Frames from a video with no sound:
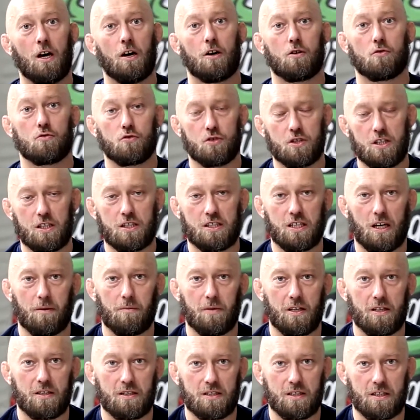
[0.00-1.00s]
Różnica
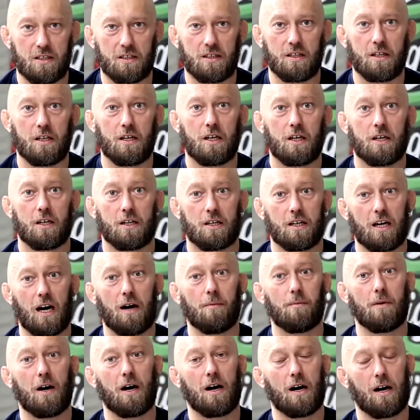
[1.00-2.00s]
między
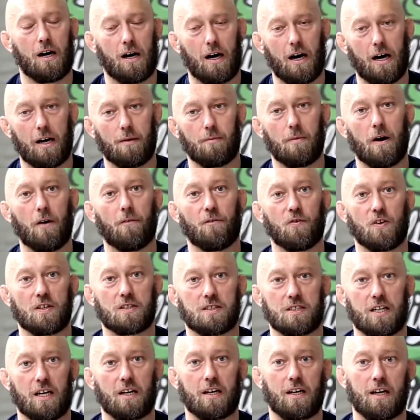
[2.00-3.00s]
Gama a IMAF
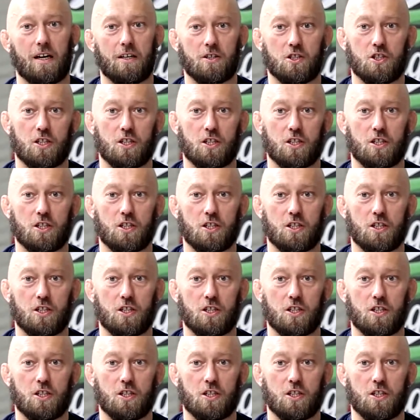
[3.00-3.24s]
jest taka,